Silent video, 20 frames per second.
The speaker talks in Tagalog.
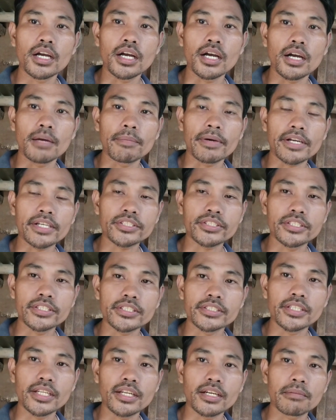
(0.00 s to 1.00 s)
uh, ah,
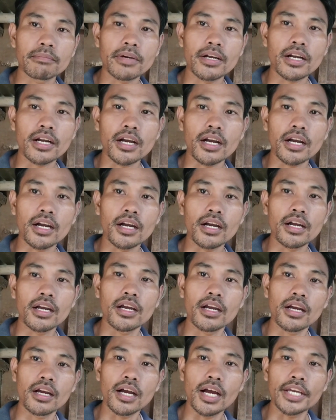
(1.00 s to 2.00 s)
pagki-search na lang mga ka
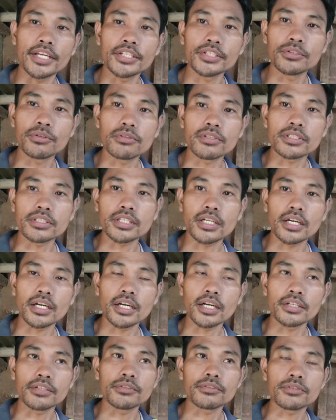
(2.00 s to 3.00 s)
idol
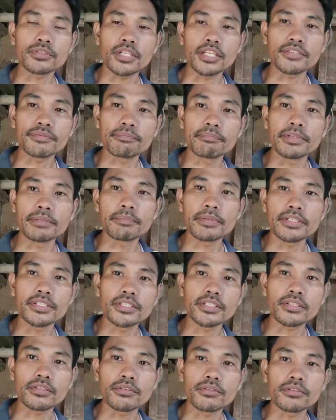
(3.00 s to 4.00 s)
sa ano sa FB
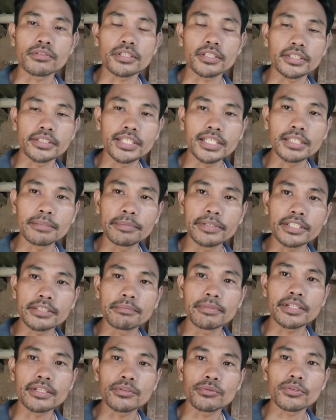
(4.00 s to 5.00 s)
page ko Gilbert
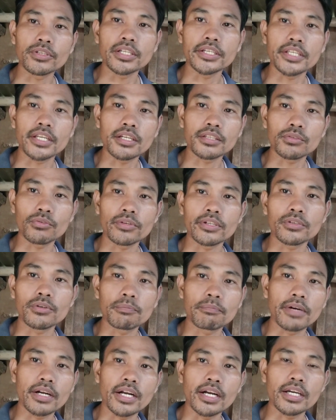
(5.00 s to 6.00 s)
Berenguela yan ang tunay
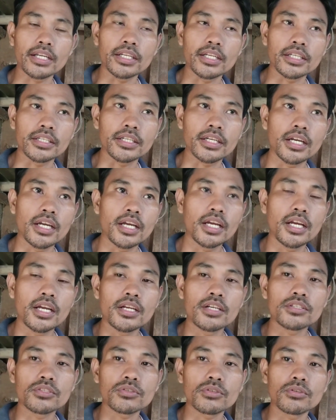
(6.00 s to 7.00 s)
kong pangalan
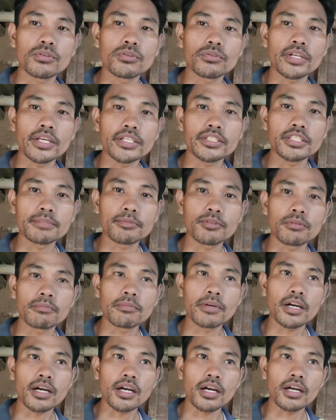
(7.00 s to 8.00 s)
So naisip ko
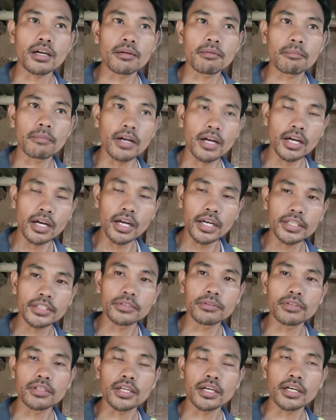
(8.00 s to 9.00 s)
mga, mga
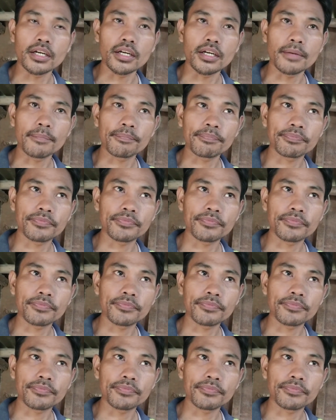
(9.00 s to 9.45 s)
idol uh,